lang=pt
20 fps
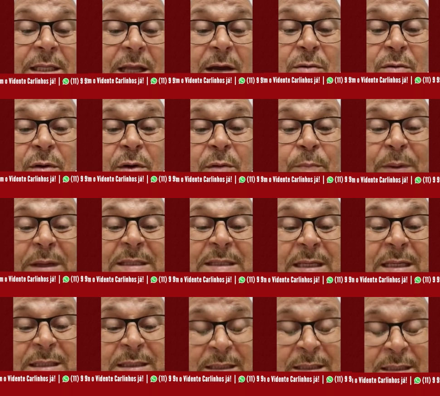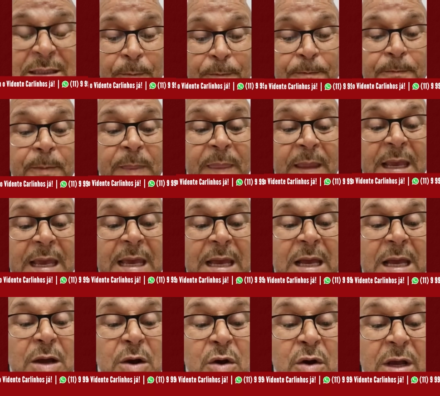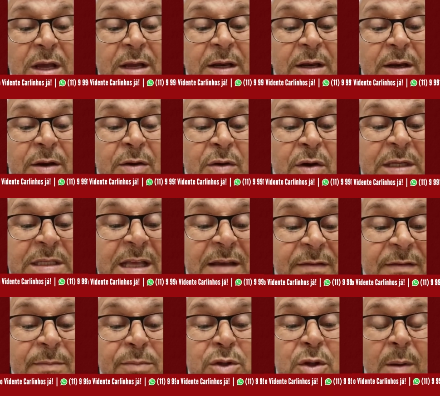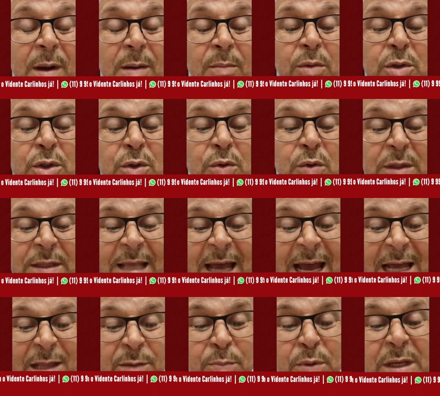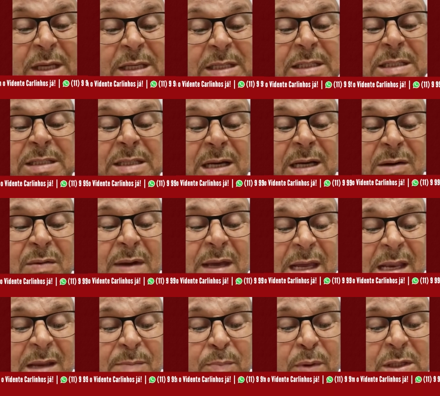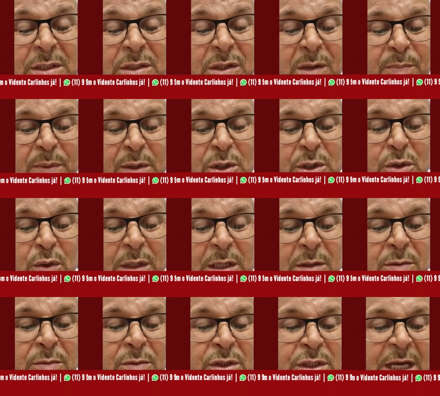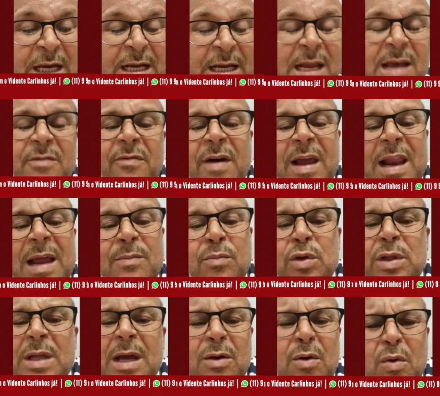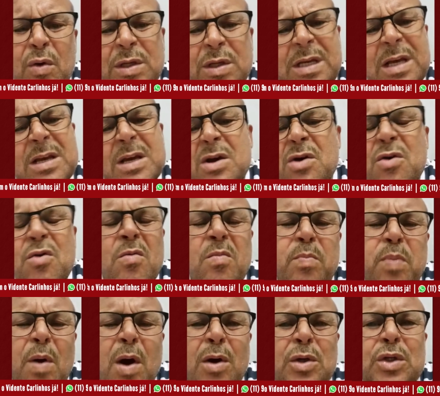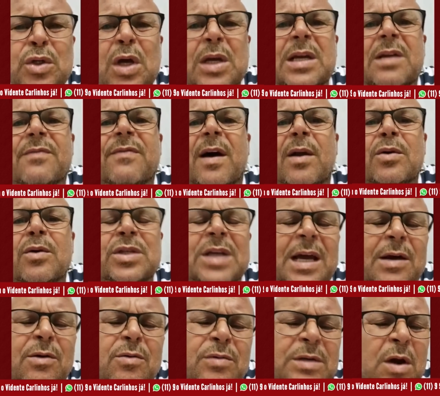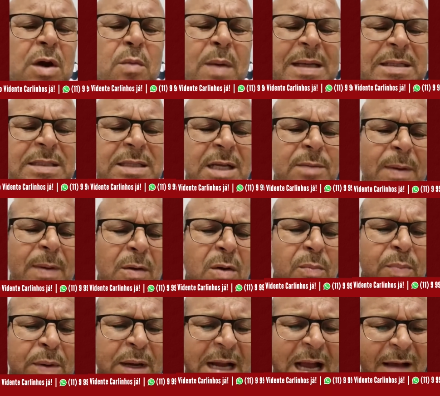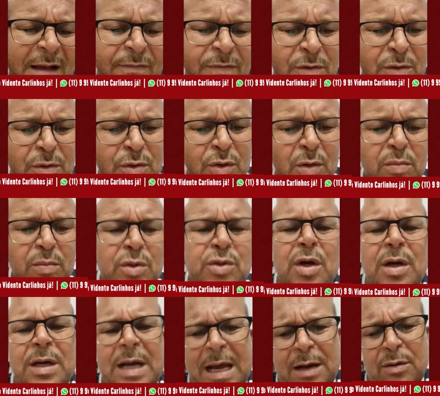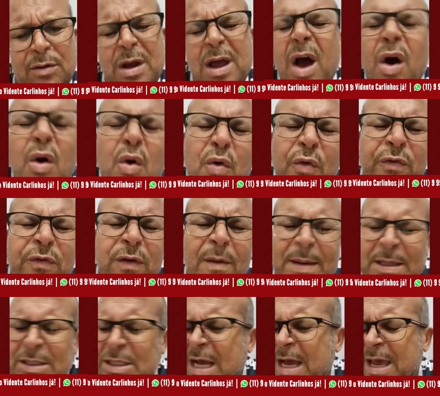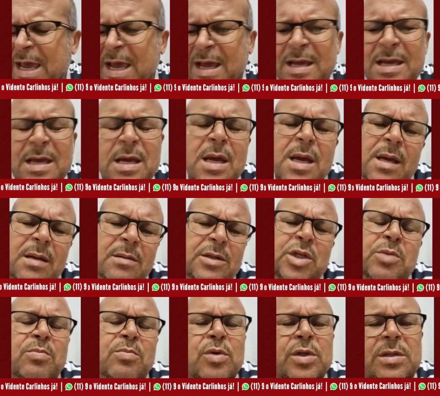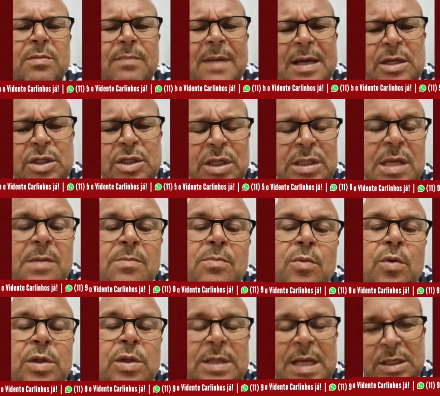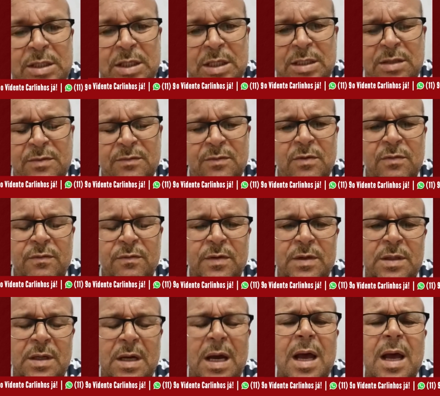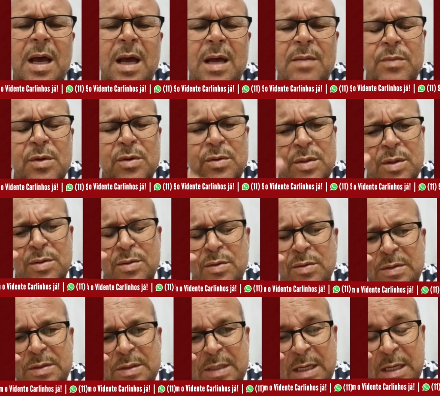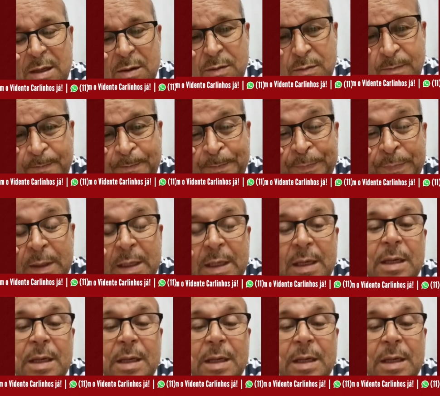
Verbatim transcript: Então, presta atenção nós devemos tomar muito cuidado, porque senão ele pode ser uma pessoa que não chega nem a falar muita coisa. Um pouco só que ele falou já é, já é o bastante para complicar a vida do seu Bolsonaro. Ufa, mas já é de muito mais gente, tem muita gente envolvida. Ah, meu Deus do céu.